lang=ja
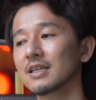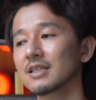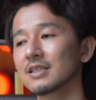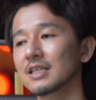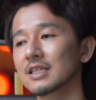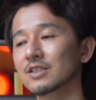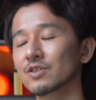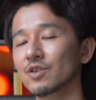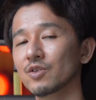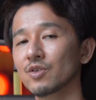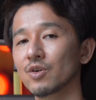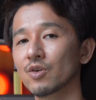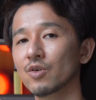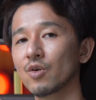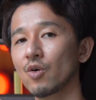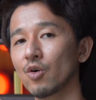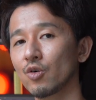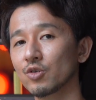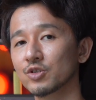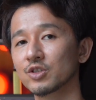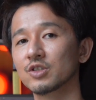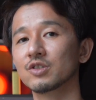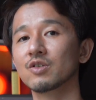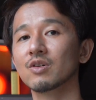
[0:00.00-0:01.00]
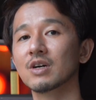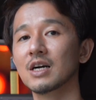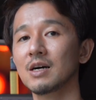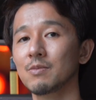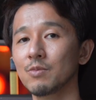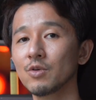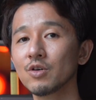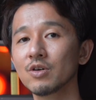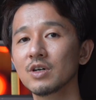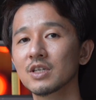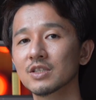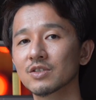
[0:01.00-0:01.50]
でその構図とか
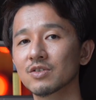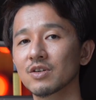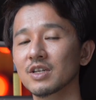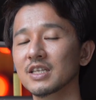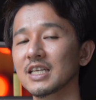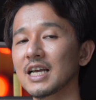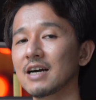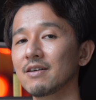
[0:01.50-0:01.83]
もそれに